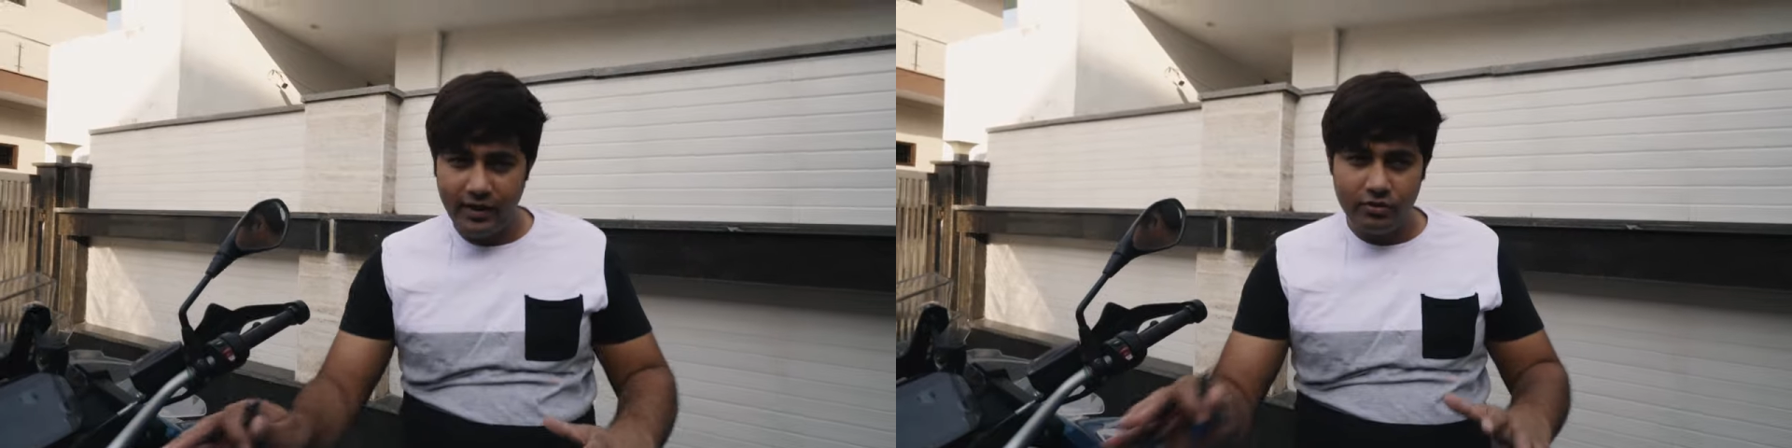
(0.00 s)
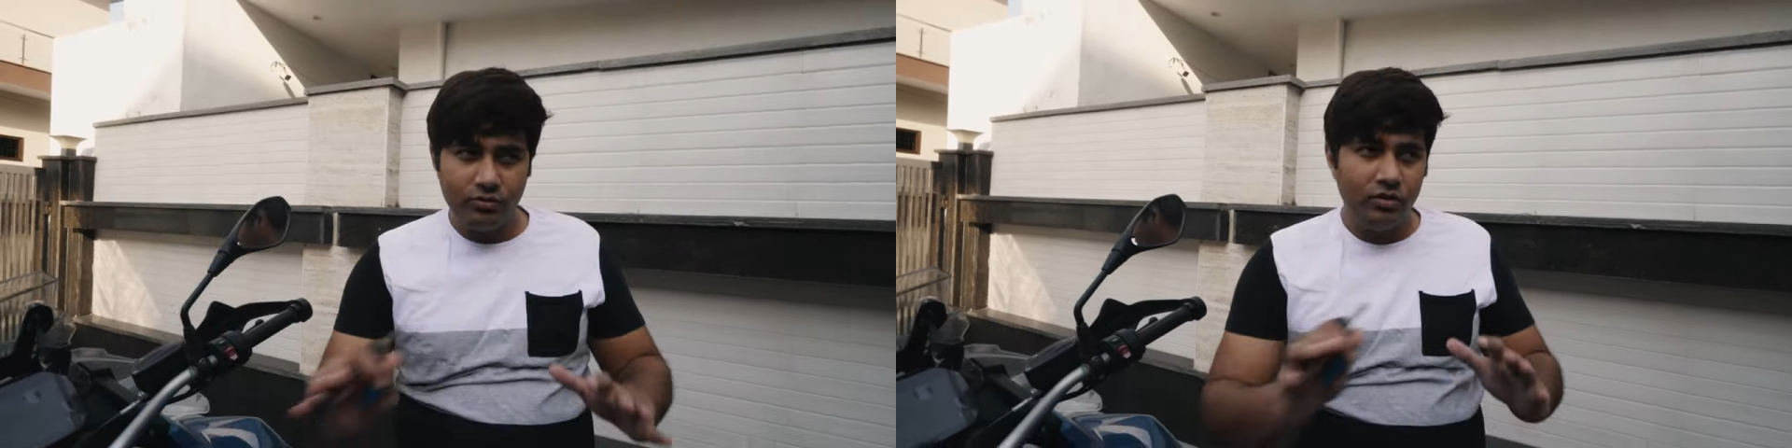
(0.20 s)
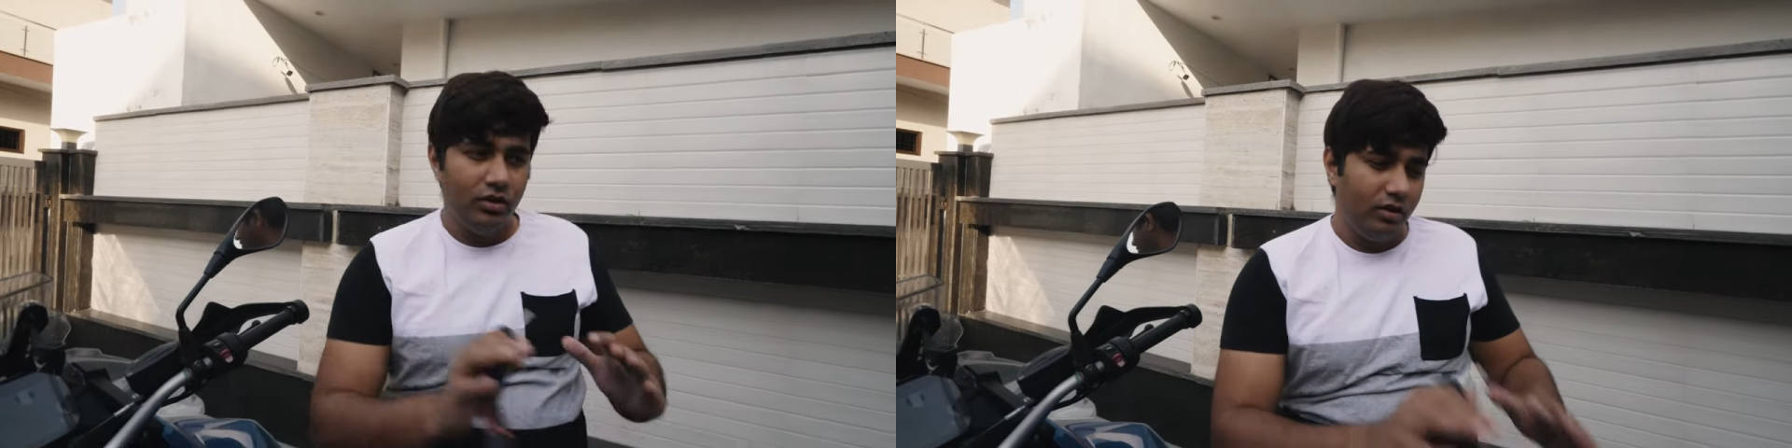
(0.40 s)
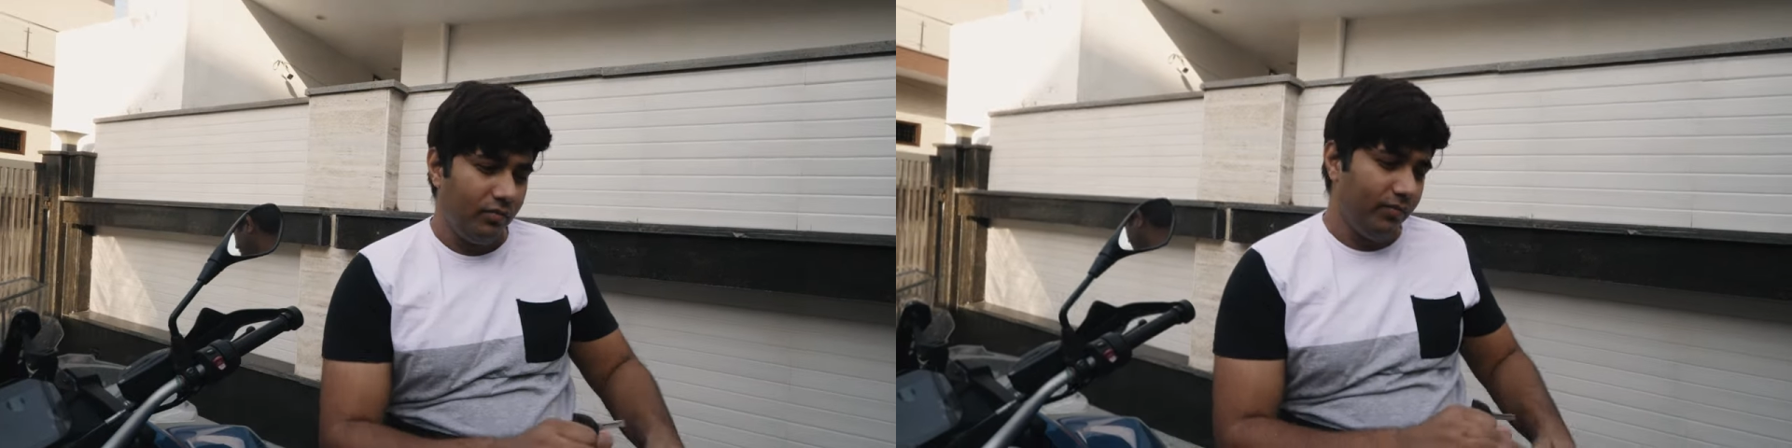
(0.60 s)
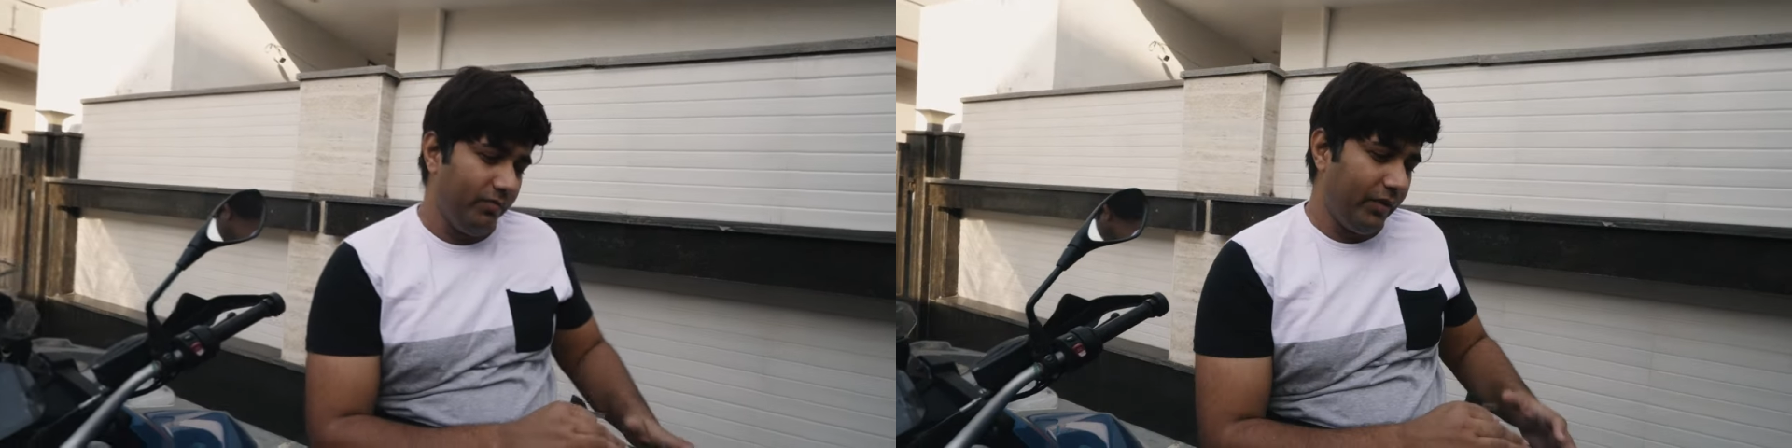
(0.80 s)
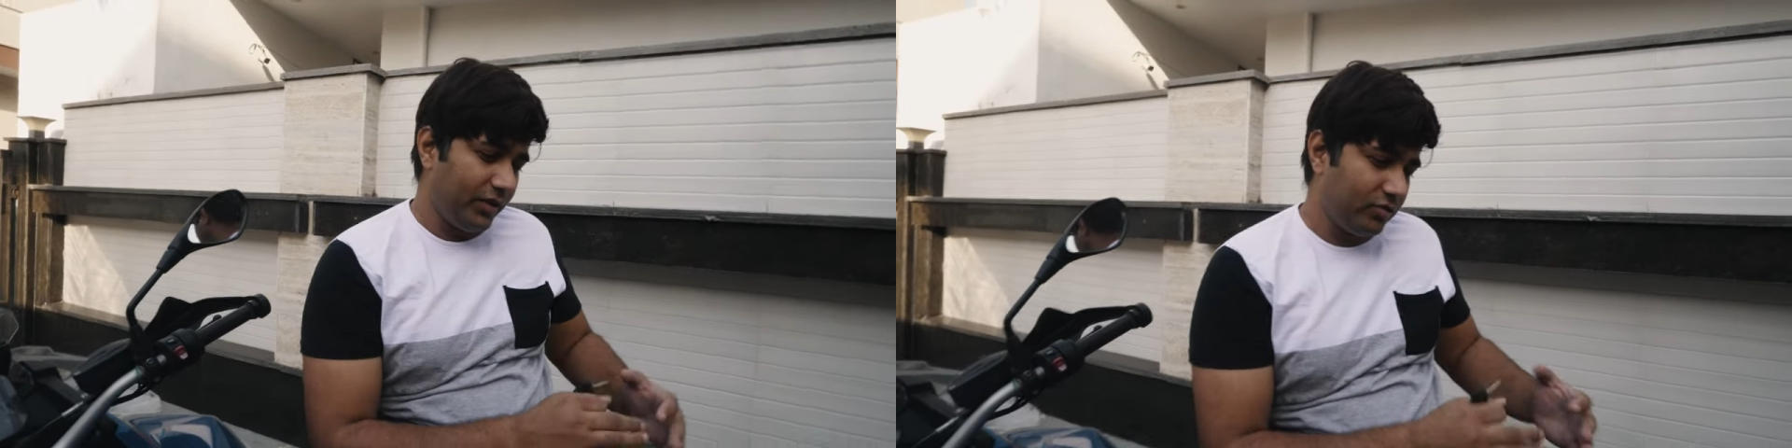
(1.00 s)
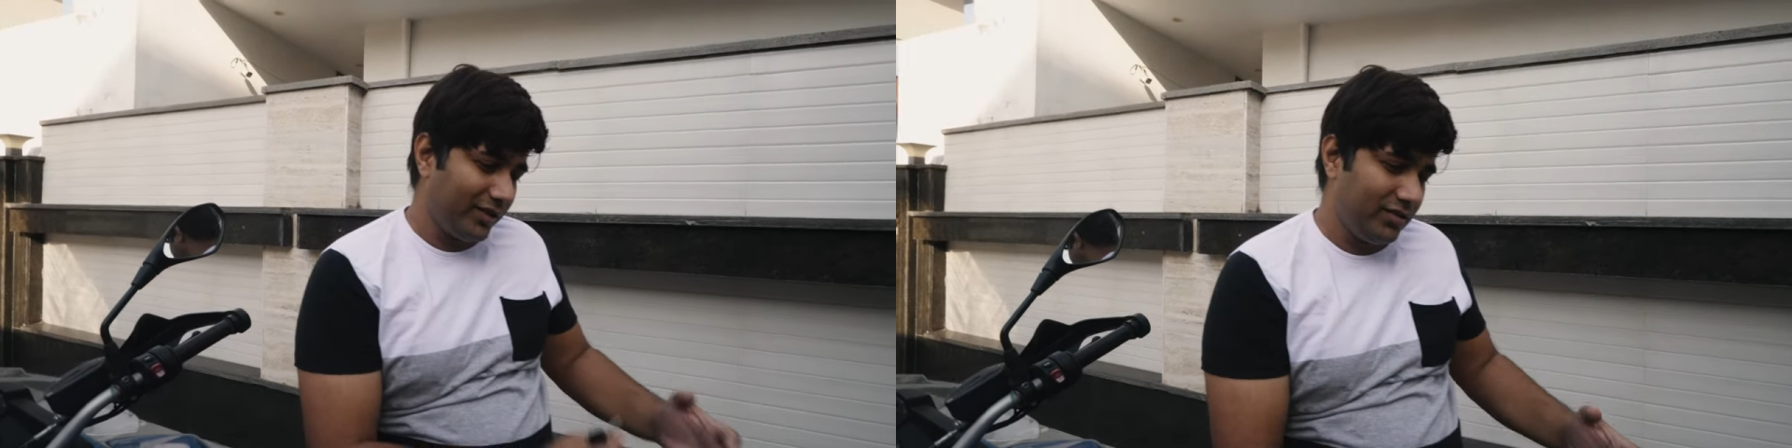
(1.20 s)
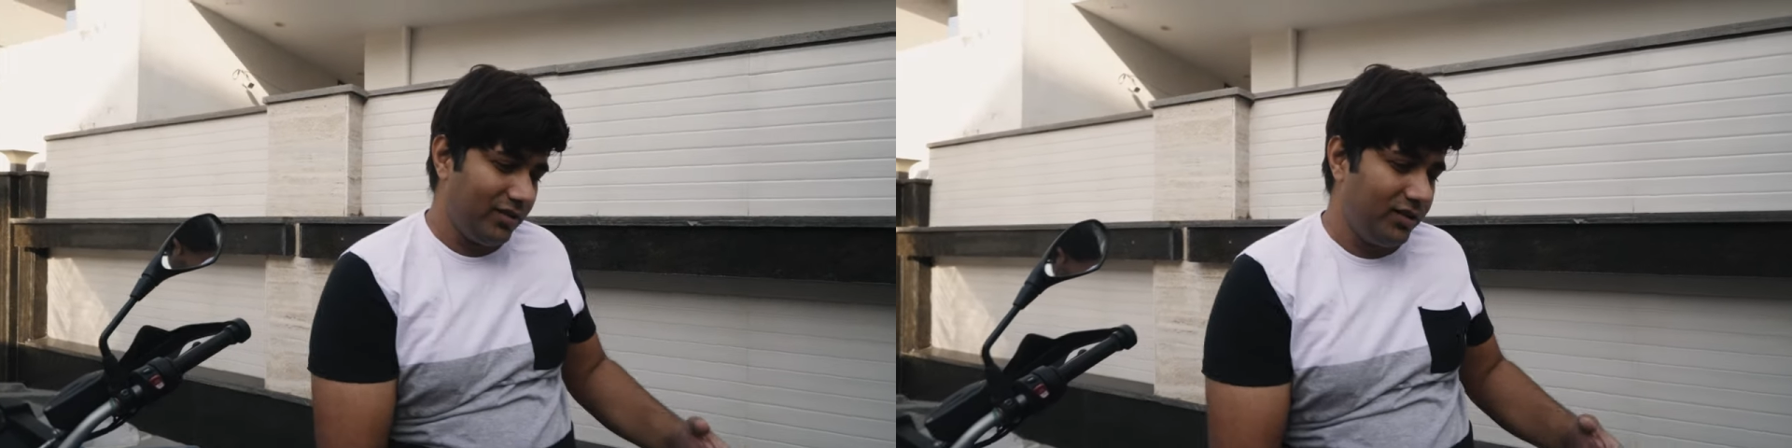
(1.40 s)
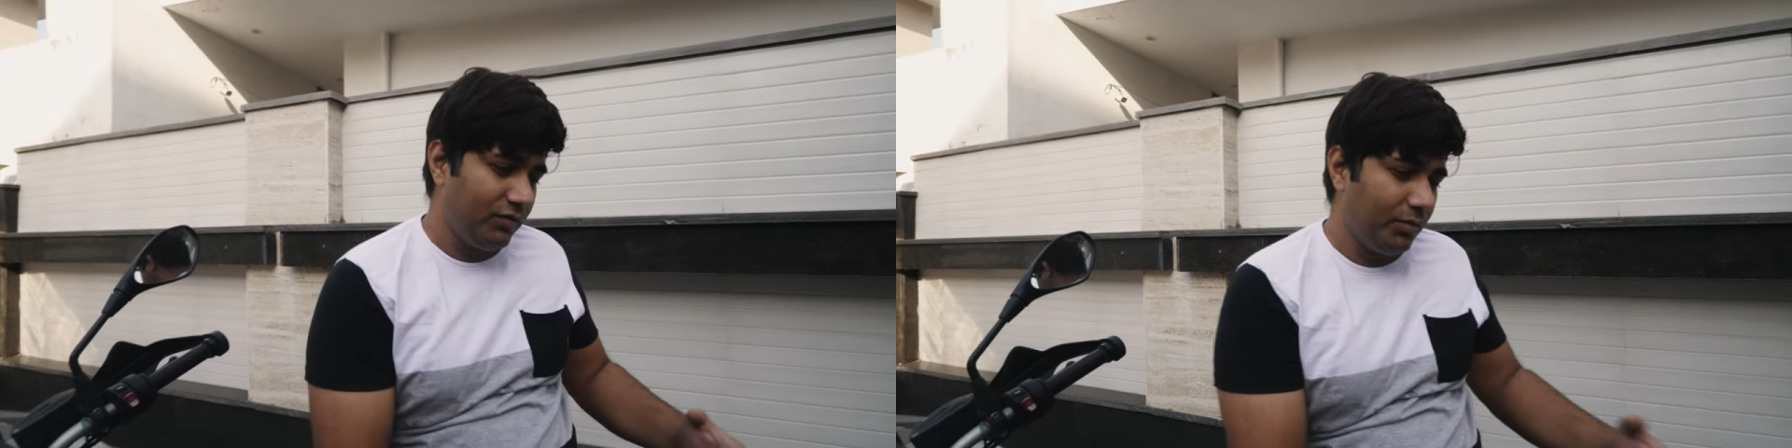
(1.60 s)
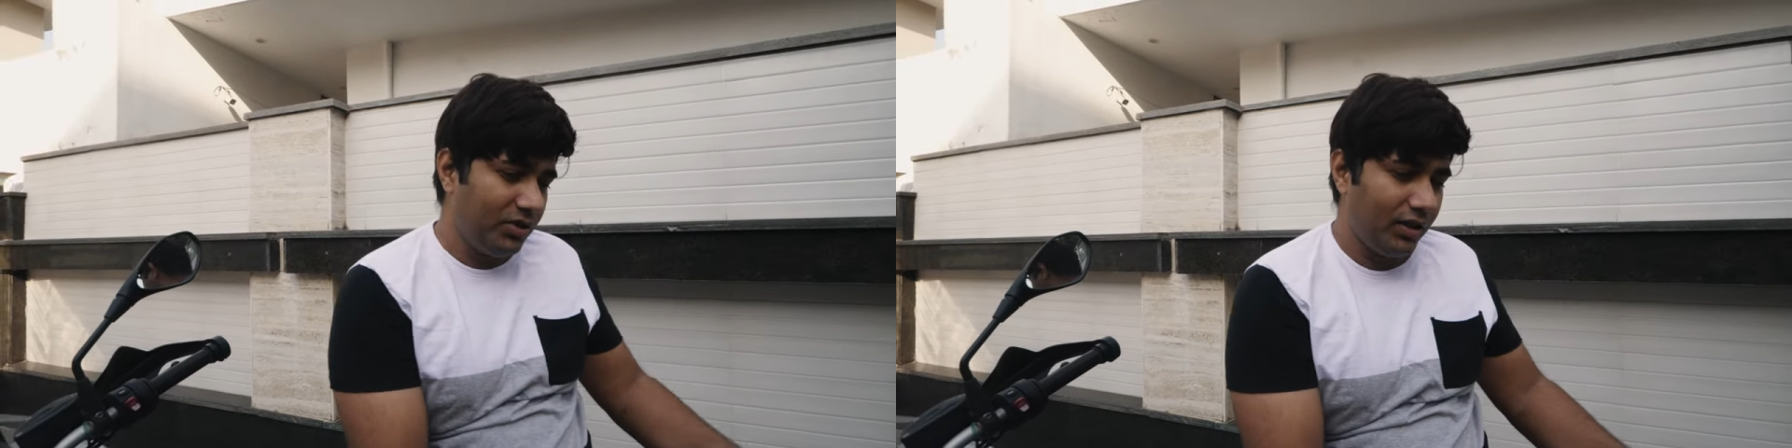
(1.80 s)
फिलहाल तो मेरा जो एक्सेसरीज
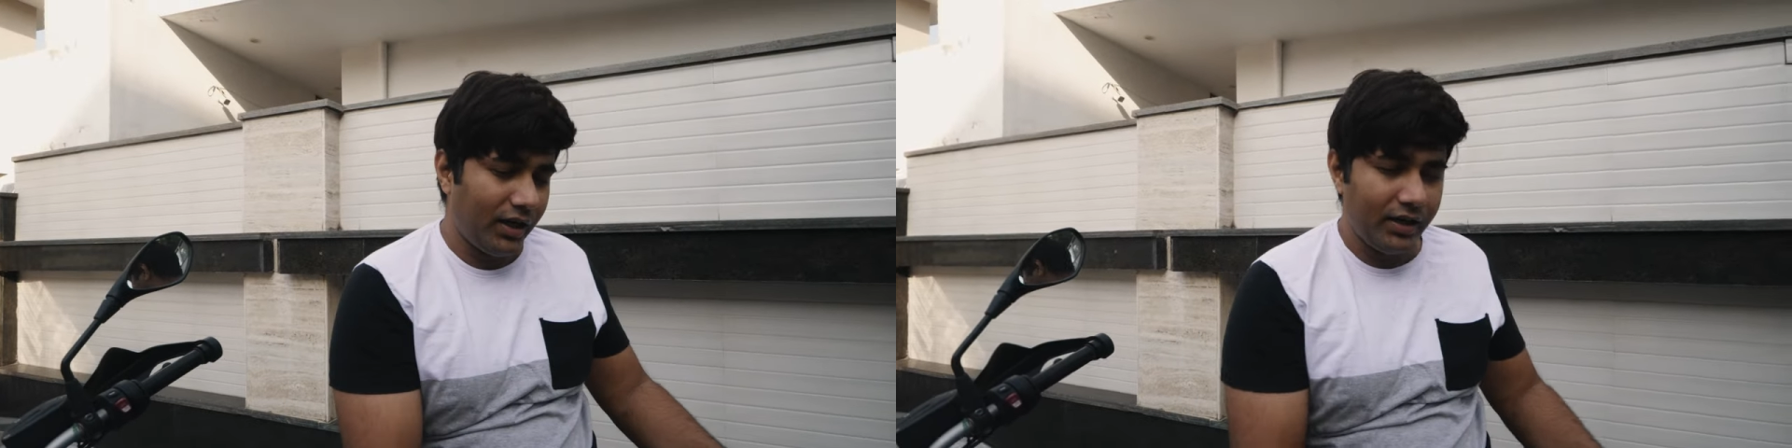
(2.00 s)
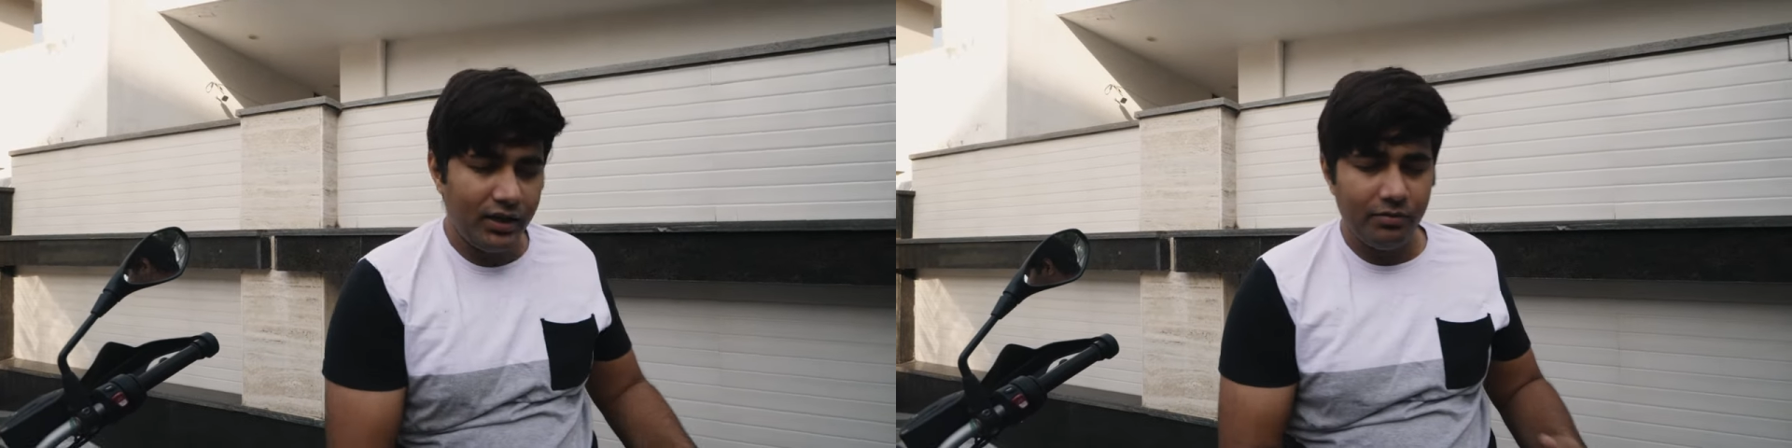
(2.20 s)
है वो भी दिखाई नहीं